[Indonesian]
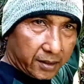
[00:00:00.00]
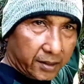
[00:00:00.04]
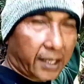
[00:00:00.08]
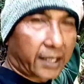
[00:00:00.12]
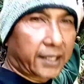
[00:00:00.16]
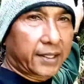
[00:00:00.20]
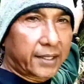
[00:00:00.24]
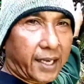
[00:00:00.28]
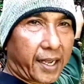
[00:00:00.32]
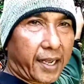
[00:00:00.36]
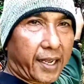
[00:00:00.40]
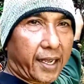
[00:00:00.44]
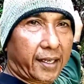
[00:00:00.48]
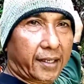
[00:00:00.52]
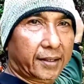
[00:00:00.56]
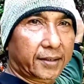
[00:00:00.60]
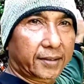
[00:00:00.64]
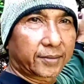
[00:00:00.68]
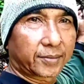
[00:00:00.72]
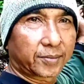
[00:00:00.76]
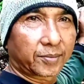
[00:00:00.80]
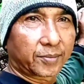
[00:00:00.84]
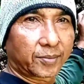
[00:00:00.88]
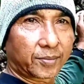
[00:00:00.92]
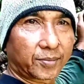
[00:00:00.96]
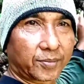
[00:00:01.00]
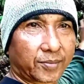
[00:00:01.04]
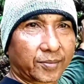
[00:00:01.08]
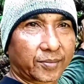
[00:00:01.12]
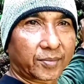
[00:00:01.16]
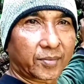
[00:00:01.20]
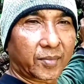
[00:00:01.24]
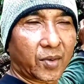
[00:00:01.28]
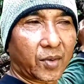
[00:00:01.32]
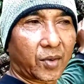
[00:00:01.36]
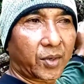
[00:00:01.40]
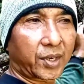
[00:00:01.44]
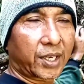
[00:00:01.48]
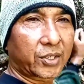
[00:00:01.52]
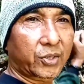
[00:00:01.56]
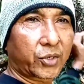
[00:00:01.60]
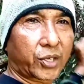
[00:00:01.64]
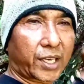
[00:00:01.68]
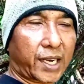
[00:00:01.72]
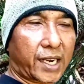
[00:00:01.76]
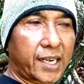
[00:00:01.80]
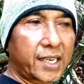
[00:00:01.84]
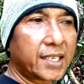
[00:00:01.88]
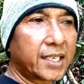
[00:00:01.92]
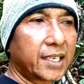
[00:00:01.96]
dari saya. Oke
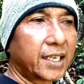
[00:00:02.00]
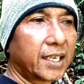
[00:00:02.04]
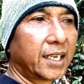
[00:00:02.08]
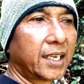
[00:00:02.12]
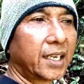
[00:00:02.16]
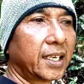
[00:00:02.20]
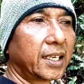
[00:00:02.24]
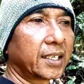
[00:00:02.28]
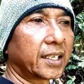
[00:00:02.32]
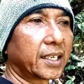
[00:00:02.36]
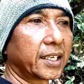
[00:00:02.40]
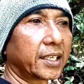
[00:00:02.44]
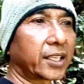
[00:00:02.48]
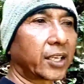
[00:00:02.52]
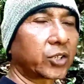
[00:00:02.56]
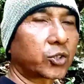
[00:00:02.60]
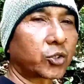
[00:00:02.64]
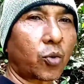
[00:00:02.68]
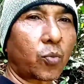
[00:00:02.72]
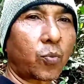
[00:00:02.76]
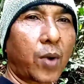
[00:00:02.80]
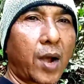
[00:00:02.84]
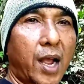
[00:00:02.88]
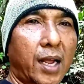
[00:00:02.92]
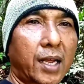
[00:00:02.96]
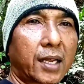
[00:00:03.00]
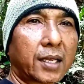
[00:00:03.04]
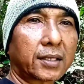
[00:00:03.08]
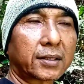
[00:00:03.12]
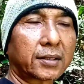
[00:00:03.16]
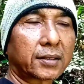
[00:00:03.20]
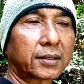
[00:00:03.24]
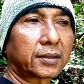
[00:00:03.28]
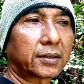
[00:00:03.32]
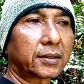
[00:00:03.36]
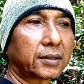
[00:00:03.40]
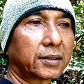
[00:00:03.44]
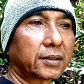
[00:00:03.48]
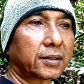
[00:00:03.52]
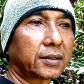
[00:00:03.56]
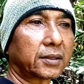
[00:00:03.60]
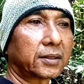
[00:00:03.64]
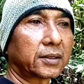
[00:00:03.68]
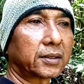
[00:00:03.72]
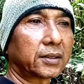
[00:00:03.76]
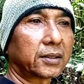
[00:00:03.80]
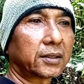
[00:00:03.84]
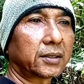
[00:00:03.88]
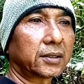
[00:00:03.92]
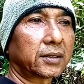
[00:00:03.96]
saudara, kita coba
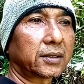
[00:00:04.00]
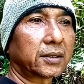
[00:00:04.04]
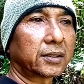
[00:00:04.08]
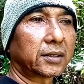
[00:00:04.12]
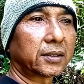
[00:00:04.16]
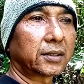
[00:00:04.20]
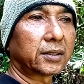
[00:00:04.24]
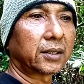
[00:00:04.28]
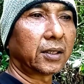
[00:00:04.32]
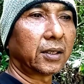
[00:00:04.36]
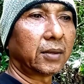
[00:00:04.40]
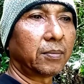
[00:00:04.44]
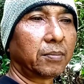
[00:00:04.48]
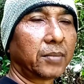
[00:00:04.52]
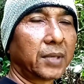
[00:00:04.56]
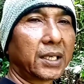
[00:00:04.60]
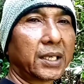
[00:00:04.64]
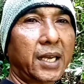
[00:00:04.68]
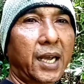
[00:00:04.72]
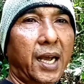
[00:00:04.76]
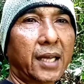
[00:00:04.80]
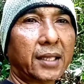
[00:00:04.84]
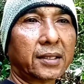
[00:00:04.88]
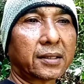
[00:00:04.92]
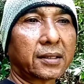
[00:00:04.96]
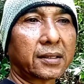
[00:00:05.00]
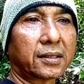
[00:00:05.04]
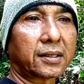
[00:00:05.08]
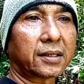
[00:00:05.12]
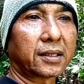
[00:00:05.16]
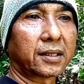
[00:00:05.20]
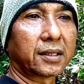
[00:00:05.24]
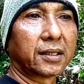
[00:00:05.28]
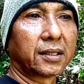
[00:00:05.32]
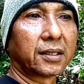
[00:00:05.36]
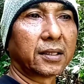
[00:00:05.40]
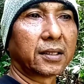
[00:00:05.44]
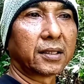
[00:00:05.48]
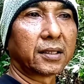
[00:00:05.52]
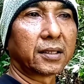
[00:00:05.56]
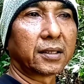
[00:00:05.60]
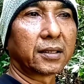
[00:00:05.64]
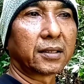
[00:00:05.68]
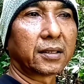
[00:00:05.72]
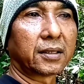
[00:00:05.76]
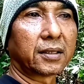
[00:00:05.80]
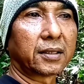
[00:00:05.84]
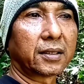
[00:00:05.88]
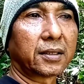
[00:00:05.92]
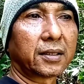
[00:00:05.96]
melihat
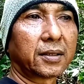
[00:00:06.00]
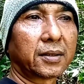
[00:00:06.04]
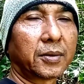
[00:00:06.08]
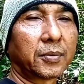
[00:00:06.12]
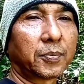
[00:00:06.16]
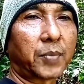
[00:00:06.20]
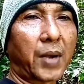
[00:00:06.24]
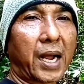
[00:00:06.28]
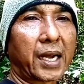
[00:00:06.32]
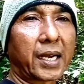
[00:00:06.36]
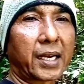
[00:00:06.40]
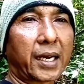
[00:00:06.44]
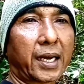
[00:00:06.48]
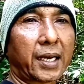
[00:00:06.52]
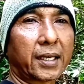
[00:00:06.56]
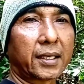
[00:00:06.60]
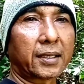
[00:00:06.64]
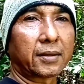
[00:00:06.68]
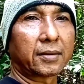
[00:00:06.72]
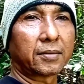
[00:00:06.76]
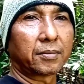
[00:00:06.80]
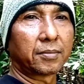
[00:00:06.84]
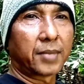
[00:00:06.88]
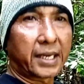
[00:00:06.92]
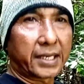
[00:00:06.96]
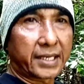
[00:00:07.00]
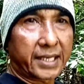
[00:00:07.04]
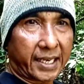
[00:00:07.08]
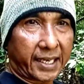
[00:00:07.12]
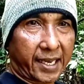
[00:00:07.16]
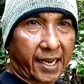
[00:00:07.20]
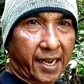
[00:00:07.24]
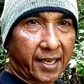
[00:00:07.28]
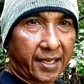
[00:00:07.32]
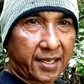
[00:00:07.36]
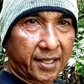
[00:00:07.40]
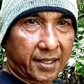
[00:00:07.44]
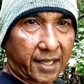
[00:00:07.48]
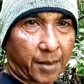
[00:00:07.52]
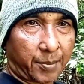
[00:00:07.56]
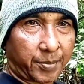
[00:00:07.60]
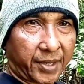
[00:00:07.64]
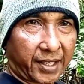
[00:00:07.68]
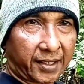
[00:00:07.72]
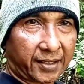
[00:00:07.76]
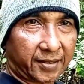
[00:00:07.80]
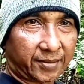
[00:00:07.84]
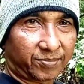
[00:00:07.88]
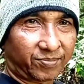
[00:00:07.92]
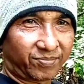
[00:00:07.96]
ke pangkal bajaka
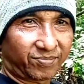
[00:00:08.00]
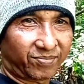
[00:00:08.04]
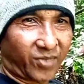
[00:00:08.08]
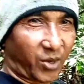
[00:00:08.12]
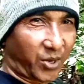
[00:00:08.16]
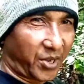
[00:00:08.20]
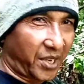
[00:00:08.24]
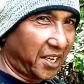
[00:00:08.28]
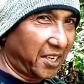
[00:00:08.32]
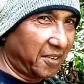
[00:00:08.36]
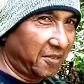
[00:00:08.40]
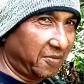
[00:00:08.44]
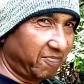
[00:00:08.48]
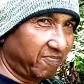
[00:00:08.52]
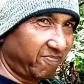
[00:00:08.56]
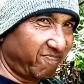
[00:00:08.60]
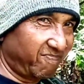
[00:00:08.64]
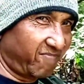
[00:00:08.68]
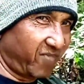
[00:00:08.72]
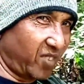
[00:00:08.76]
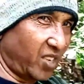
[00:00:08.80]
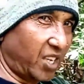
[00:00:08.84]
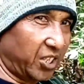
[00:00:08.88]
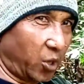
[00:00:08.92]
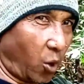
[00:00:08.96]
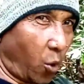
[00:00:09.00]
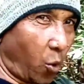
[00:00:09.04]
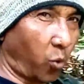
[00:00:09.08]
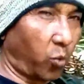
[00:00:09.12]
hitamnya. Oke, let's